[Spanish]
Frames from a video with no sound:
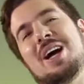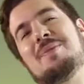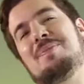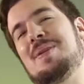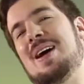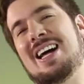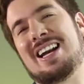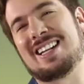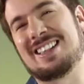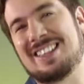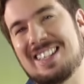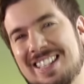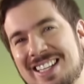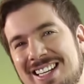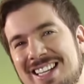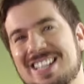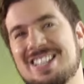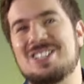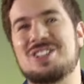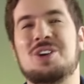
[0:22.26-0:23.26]
y aparte
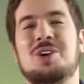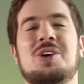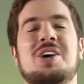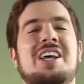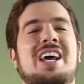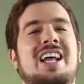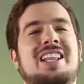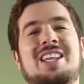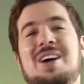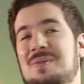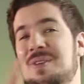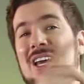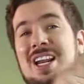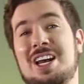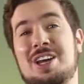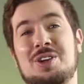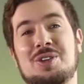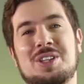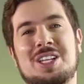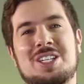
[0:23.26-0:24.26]
de eso, también
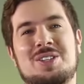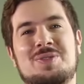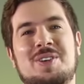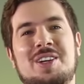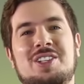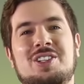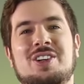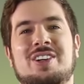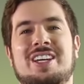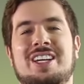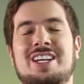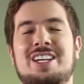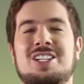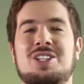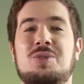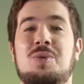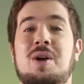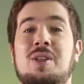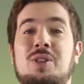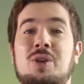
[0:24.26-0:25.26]
hay un despecho que
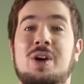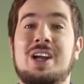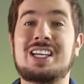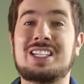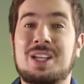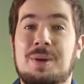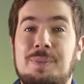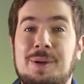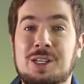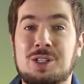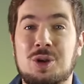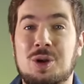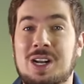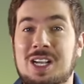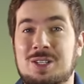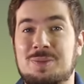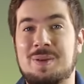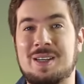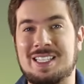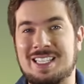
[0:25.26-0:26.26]
es cuando esa
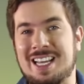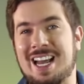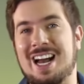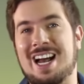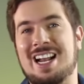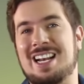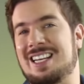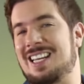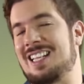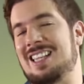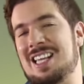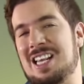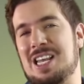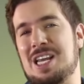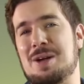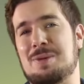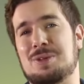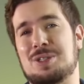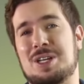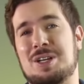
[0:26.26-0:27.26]
persona especial que
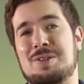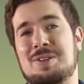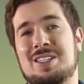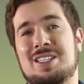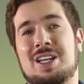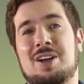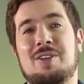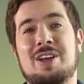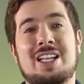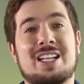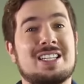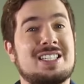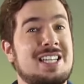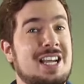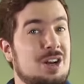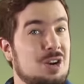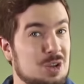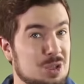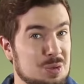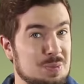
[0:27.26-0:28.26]
teníamos en nuestra vida
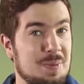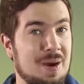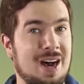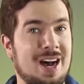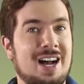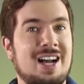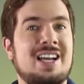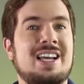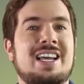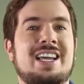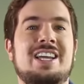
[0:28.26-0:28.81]
se nos va